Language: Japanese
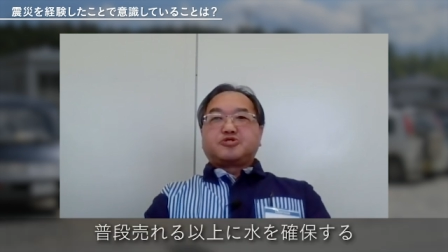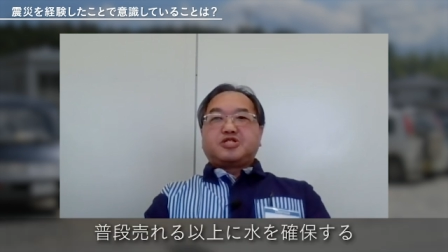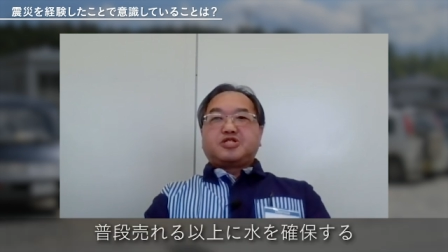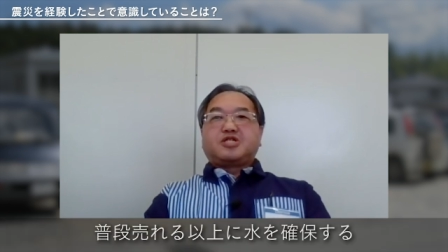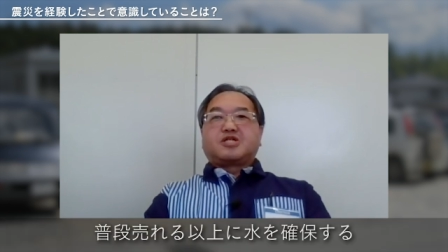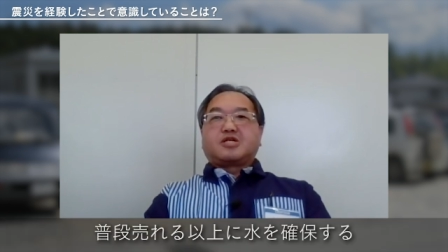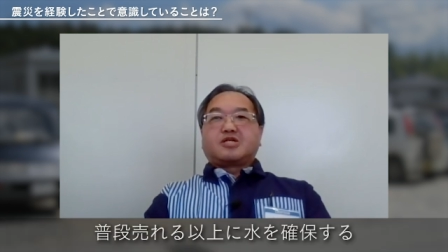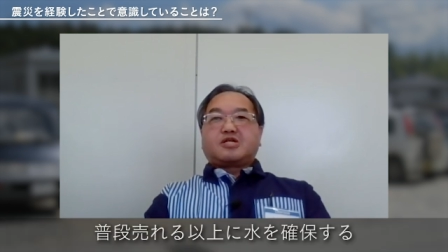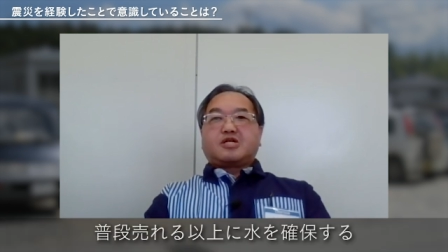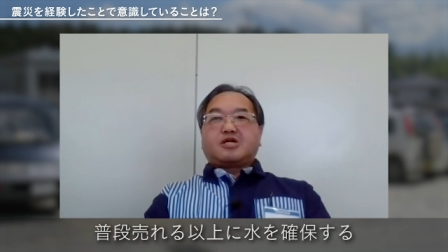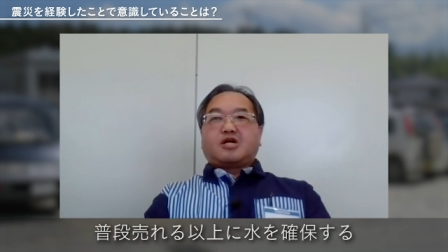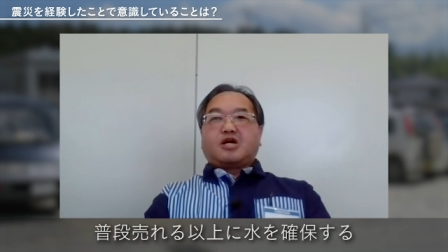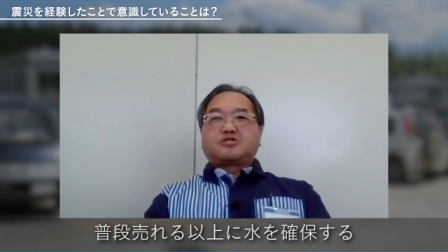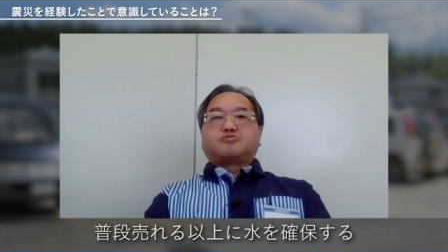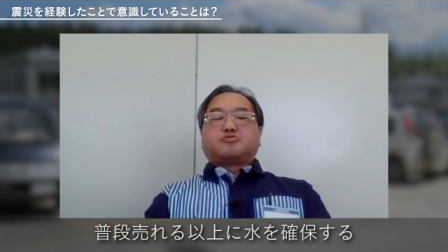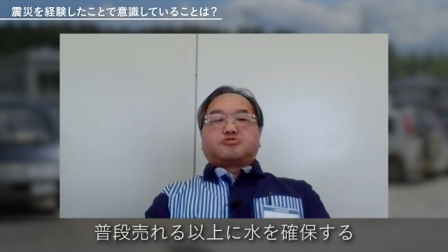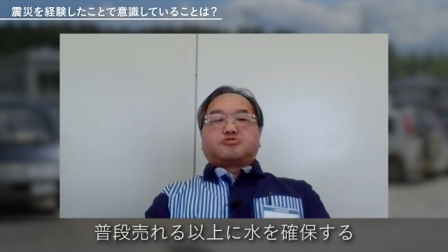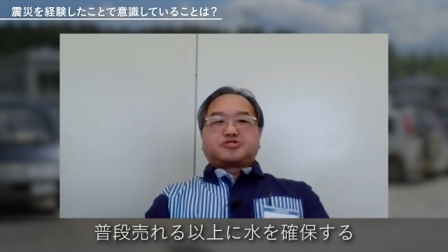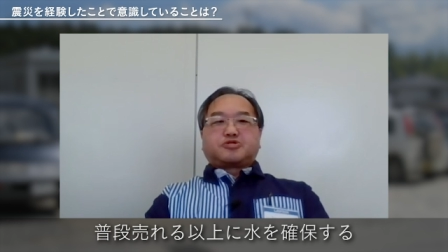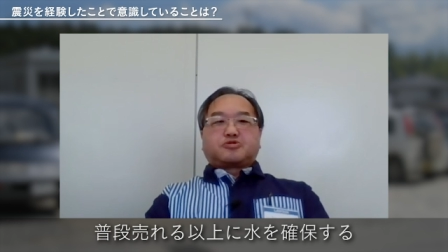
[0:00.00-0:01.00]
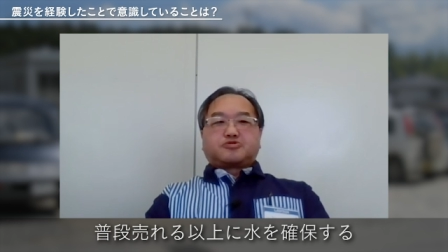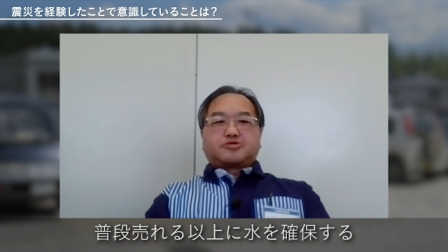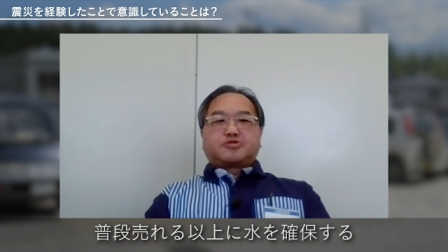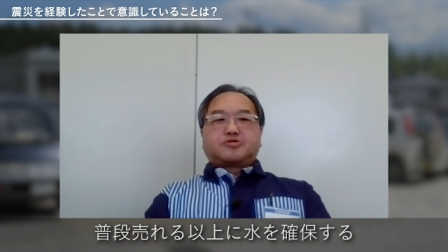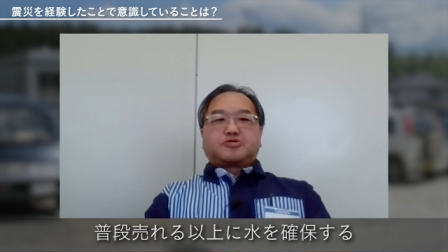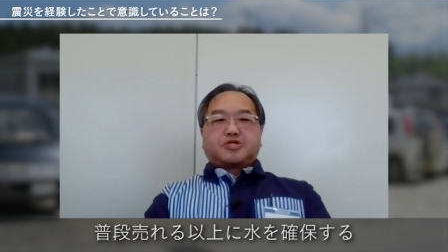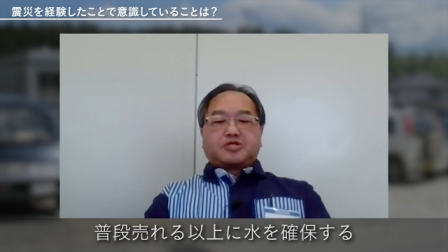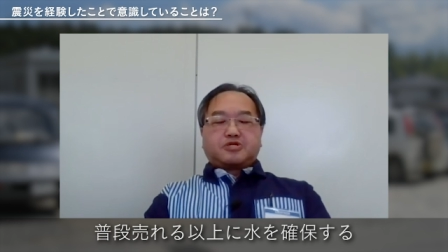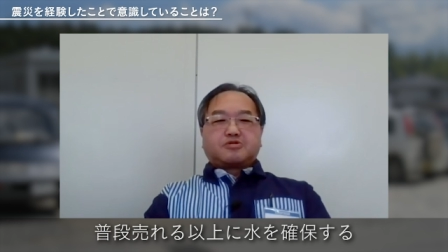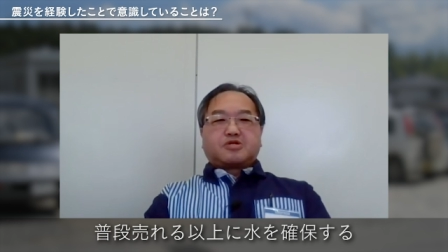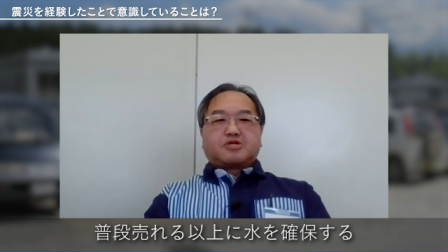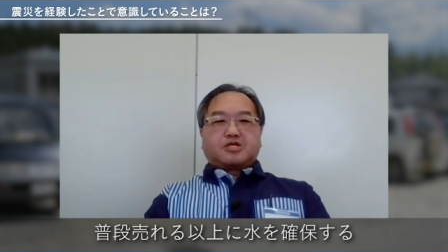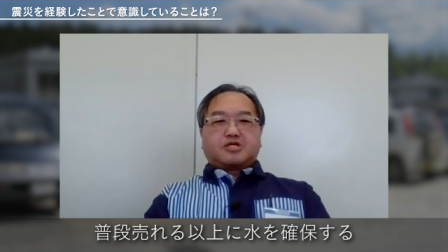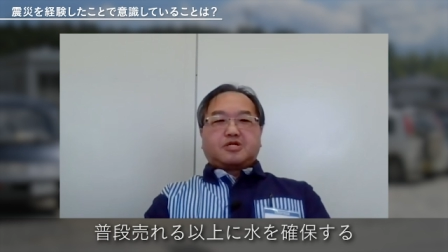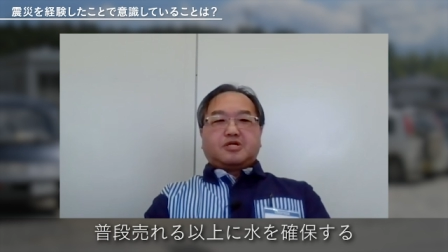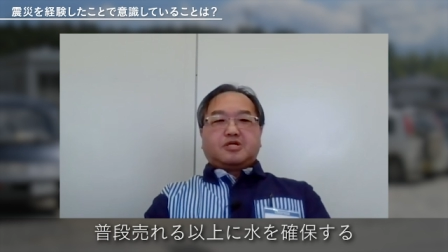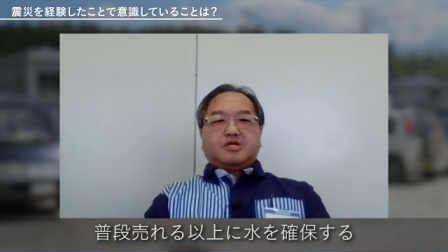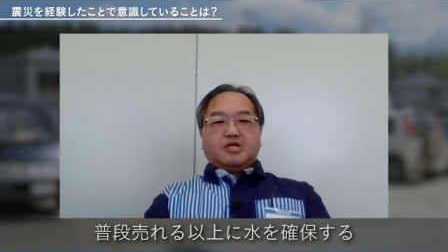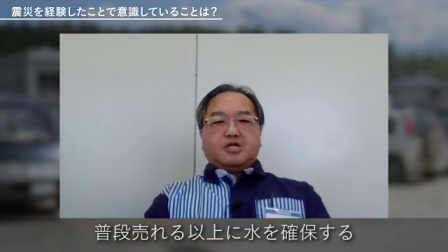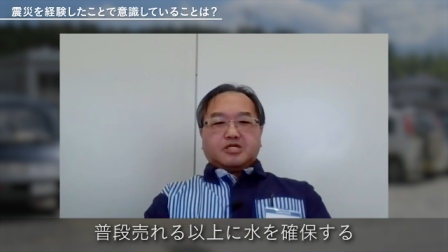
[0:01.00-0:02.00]
に確保しとくっていう
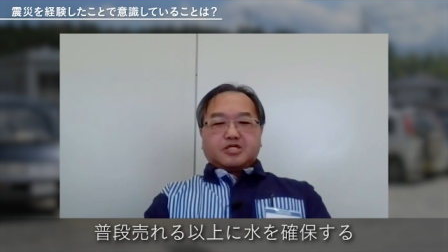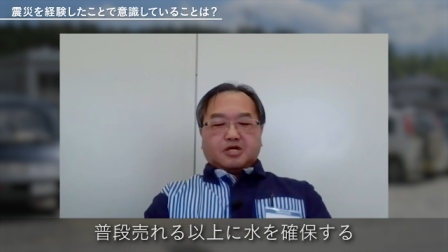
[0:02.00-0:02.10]
か